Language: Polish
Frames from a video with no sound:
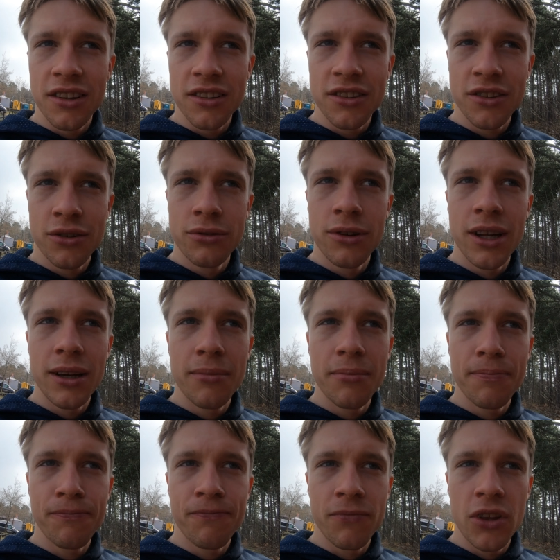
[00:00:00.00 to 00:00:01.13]
jest
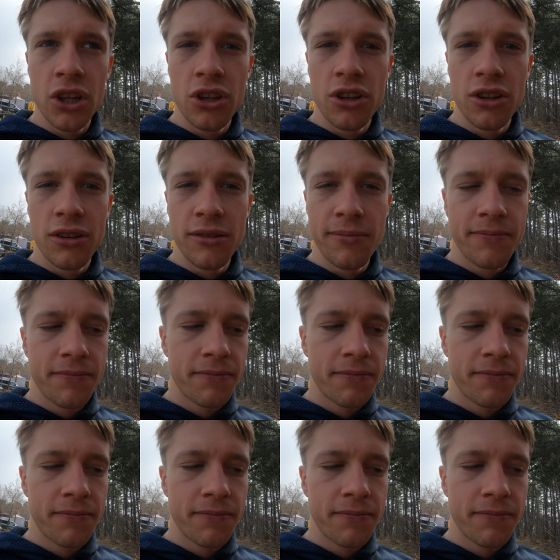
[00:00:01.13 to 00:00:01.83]
królem i